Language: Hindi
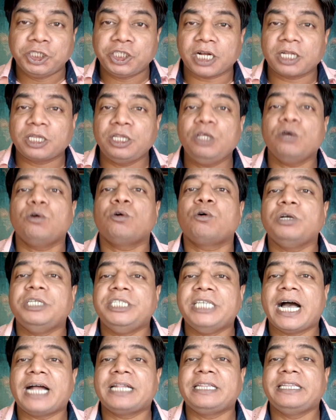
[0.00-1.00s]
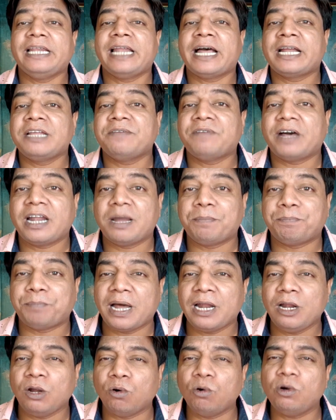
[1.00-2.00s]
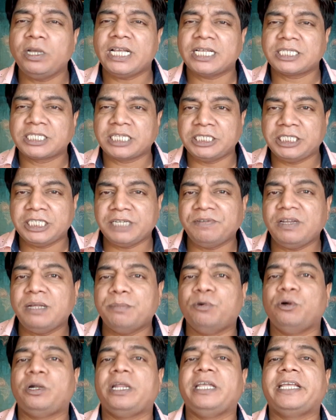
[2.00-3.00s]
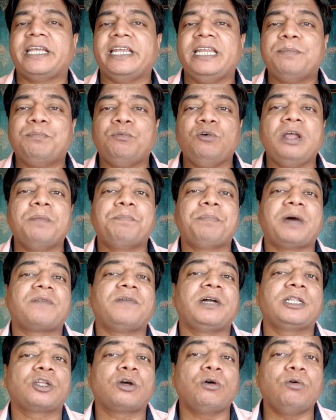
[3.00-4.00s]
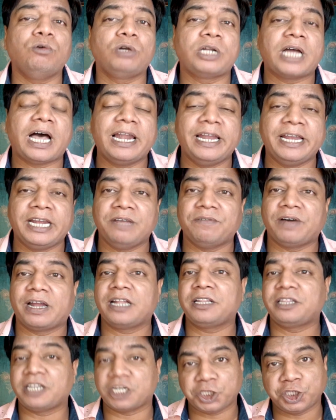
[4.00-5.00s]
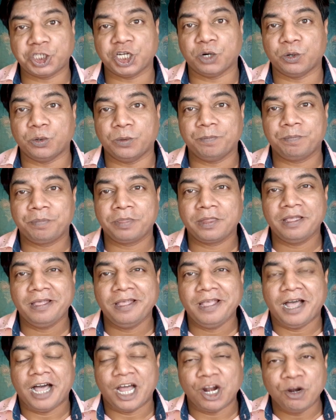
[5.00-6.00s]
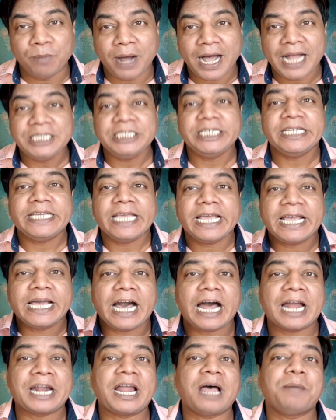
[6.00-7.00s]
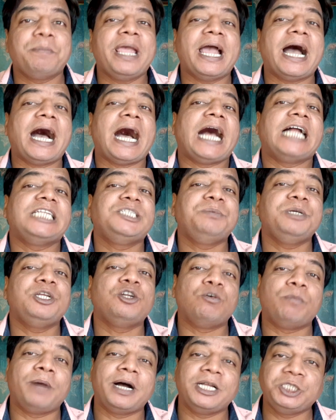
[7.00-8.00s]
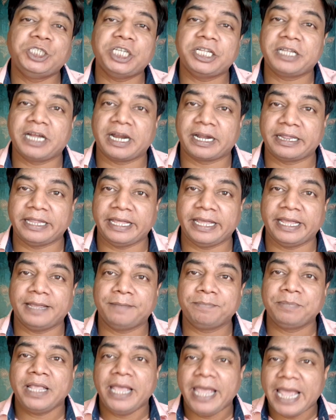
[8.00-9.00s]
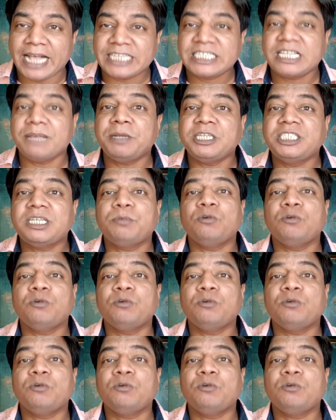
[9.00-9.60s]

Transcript: शक्तियों को याद दिलाने वाला पल हो या संजीवनी बूटी के लिए पूरे पर्वत को उठा लेने वाला दृश्य हो हनुमान जी के कारनामे आज भी रोमांचित करते हैं ऐसे में जब